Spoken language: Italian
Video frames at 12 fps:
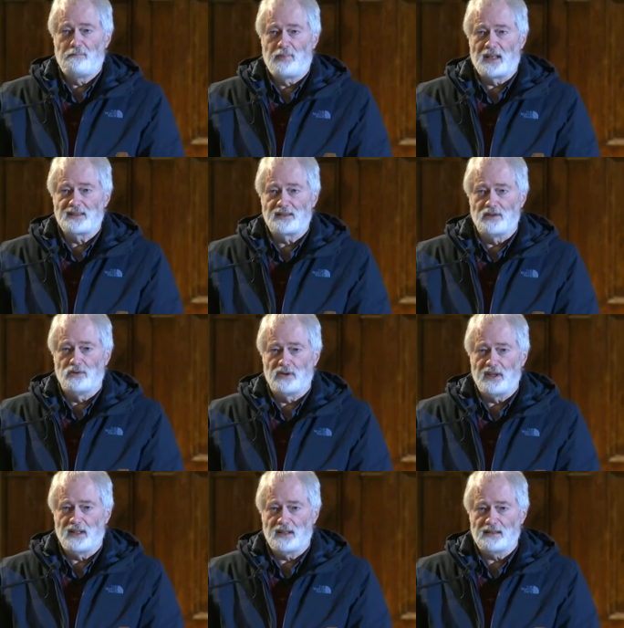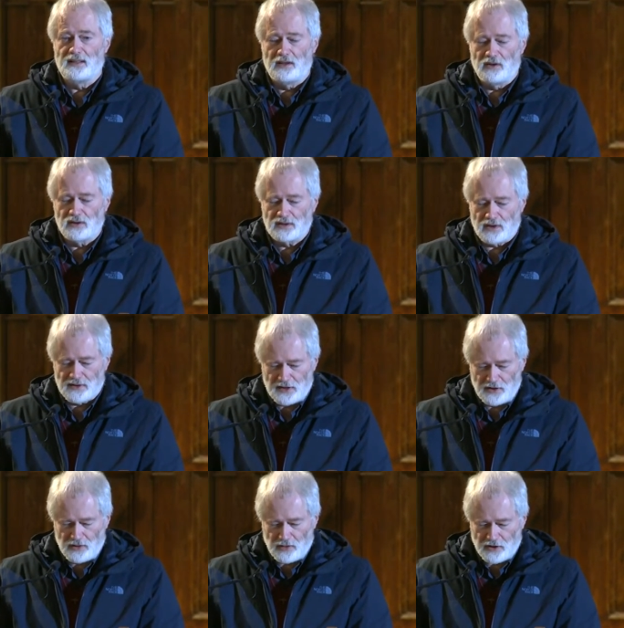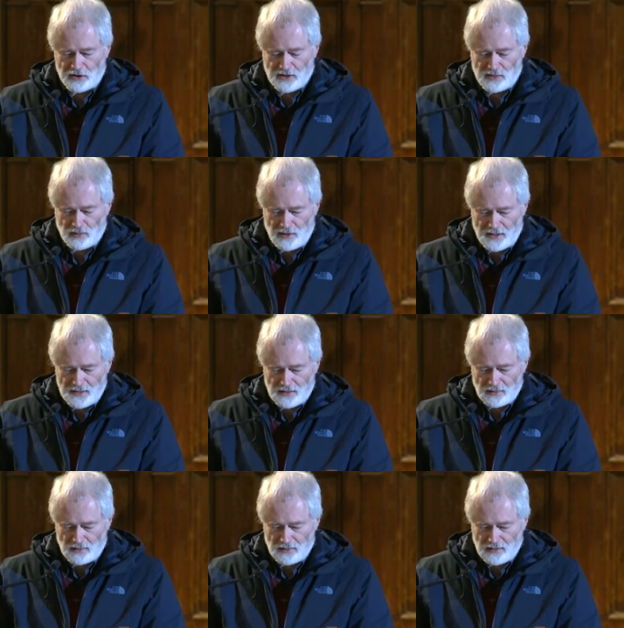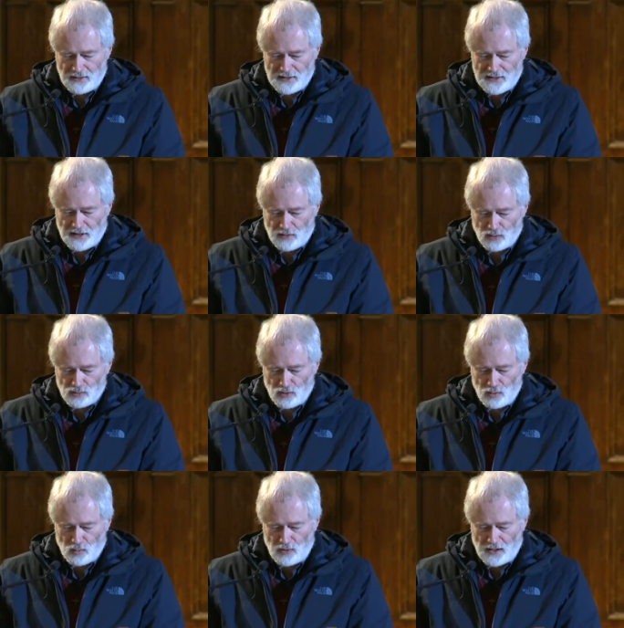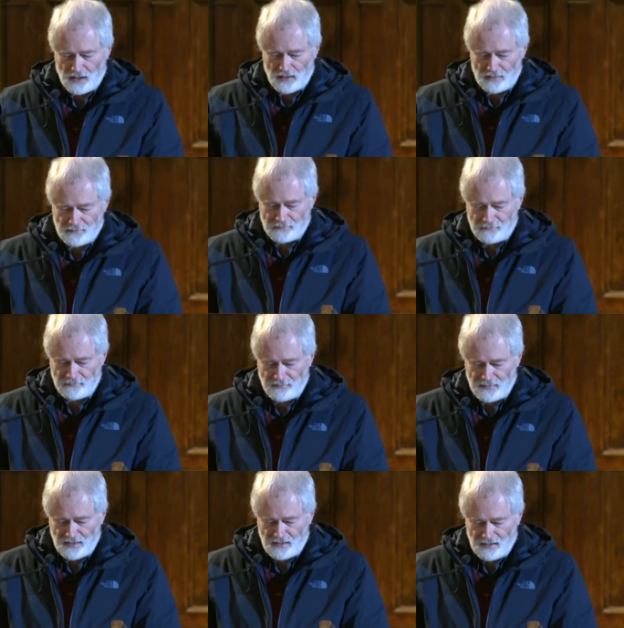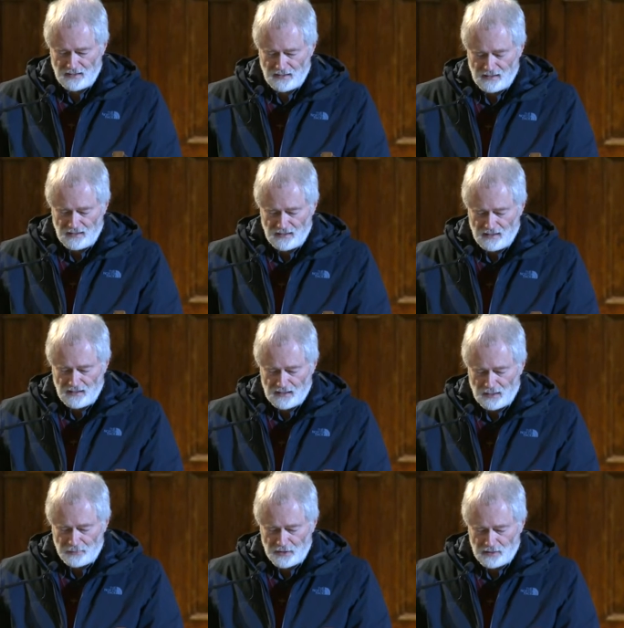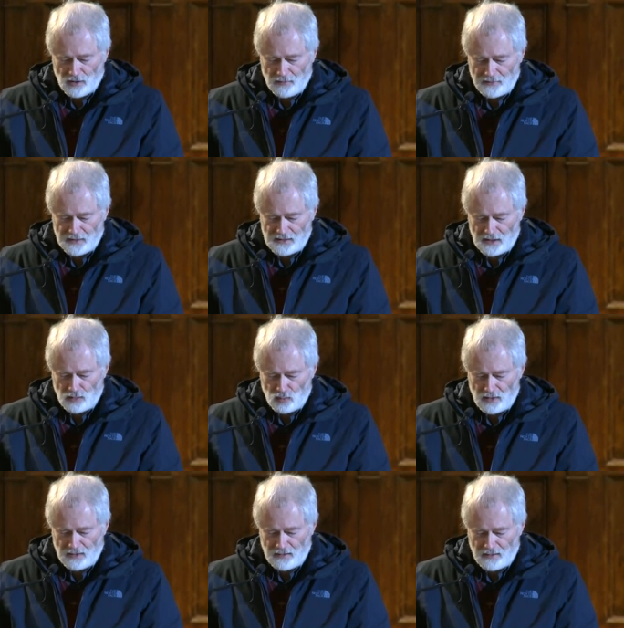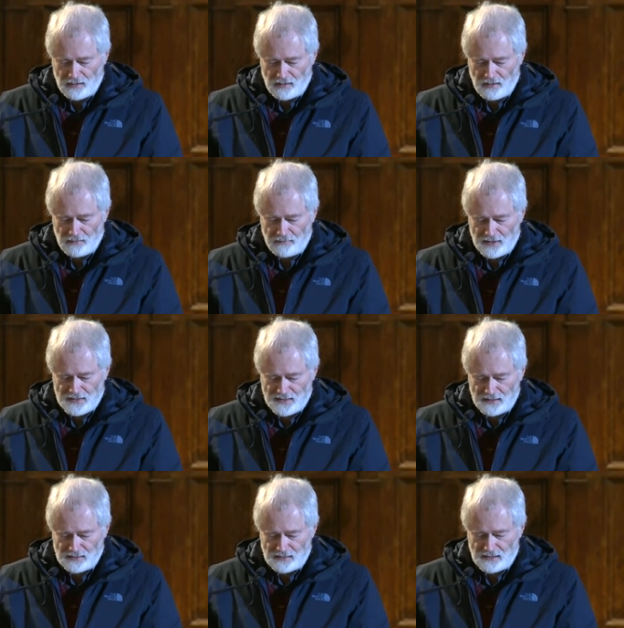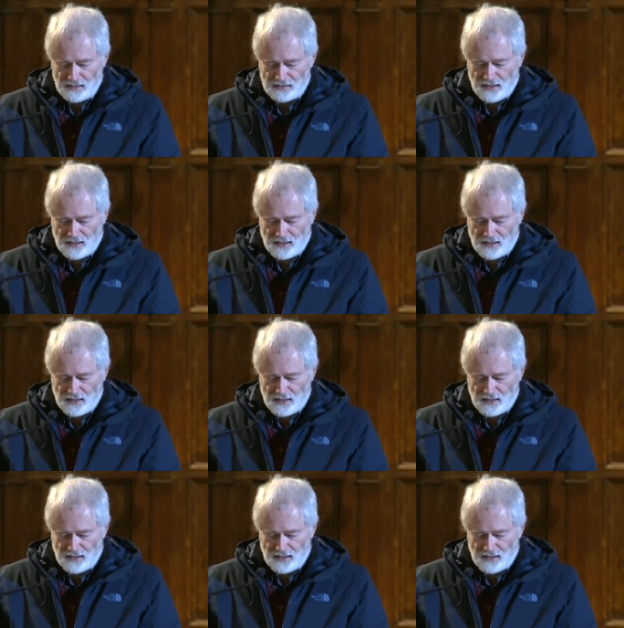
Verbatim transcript: Passione di nostro Signore Gesù Cristo, secondo Luca, capitolo 22, versetti